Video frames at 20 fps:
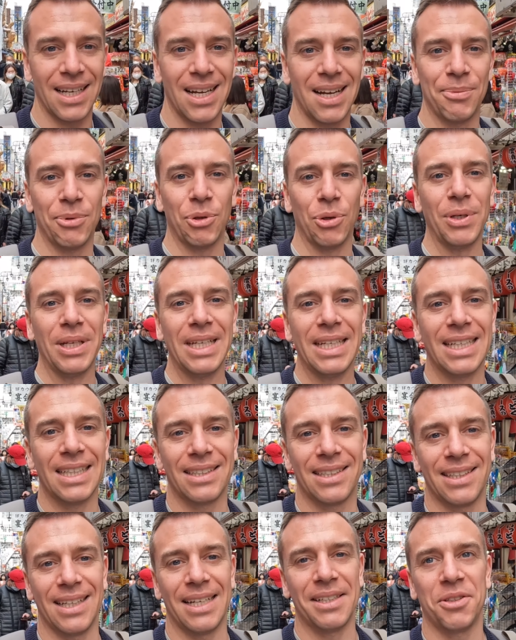habe. Und hier
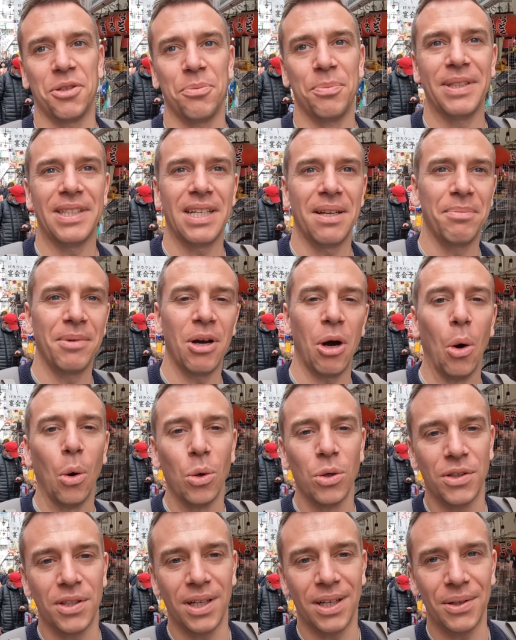ist es alles ein bisschen mehr
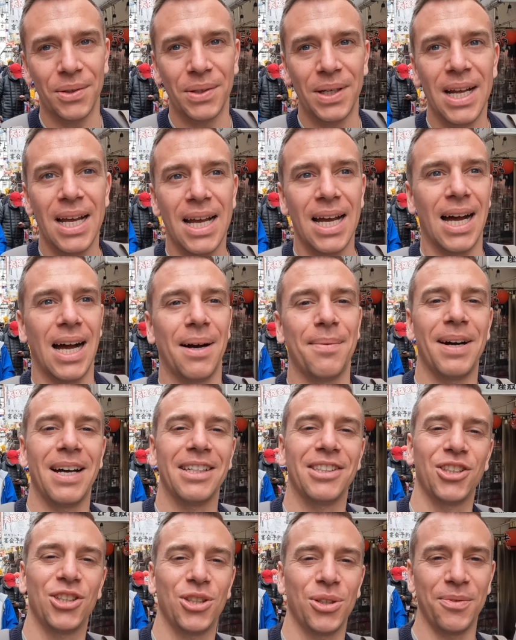Old Town, aber
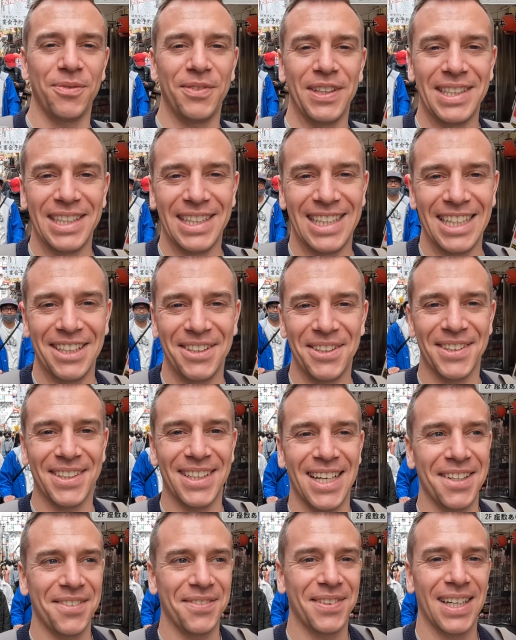es ist schon witzig hier zu
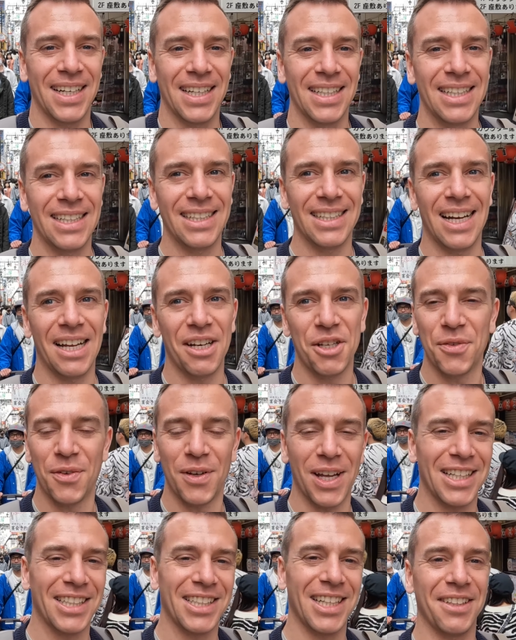sein, weil hier alles
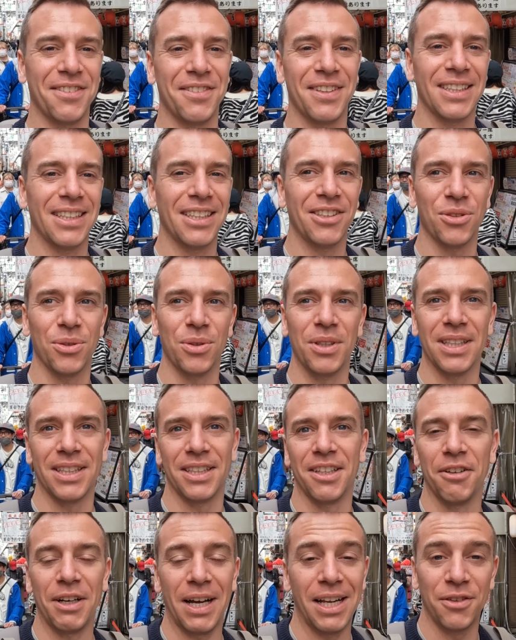voller Geschäfte ist und
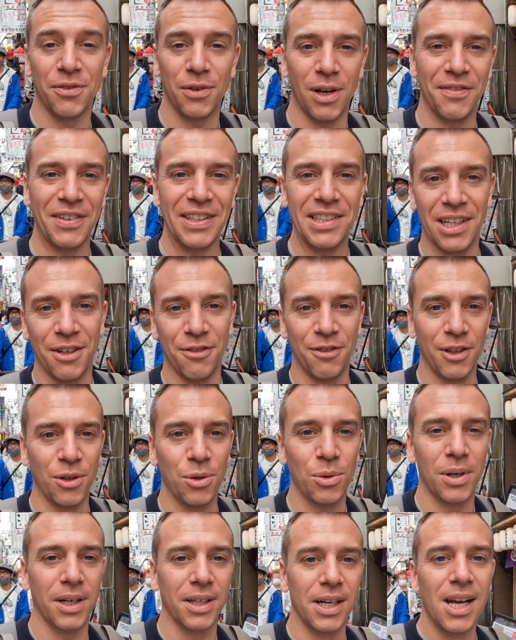äh, alles voller witzigen
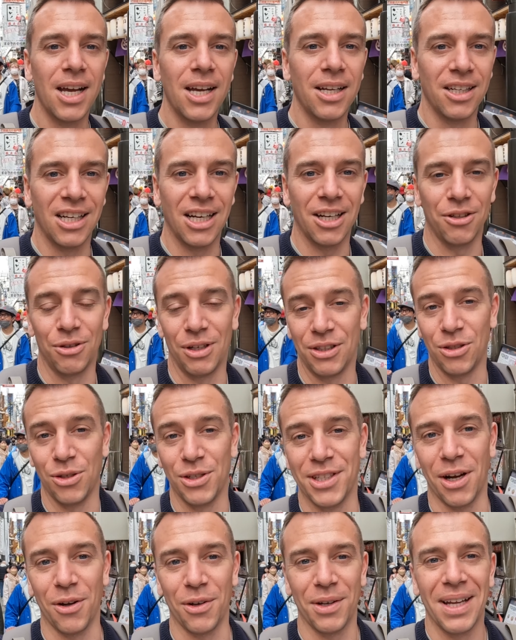Figuren und
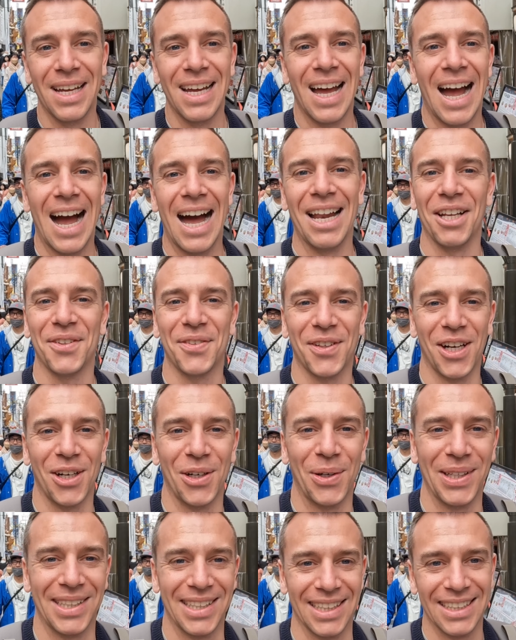natürlich auch alles voller
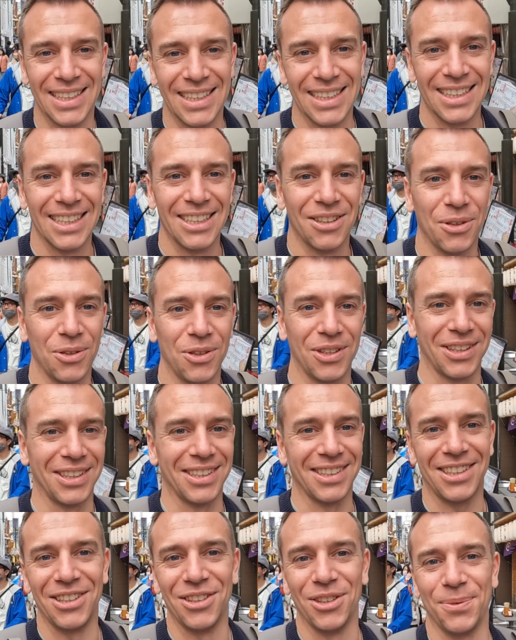Leute und
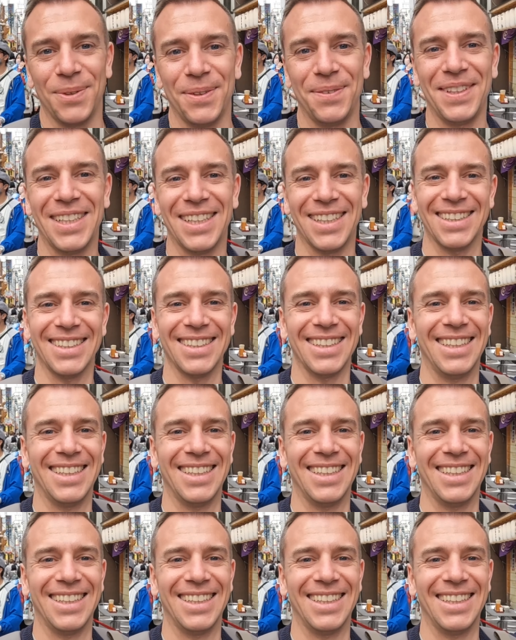Touristen, so wie wir.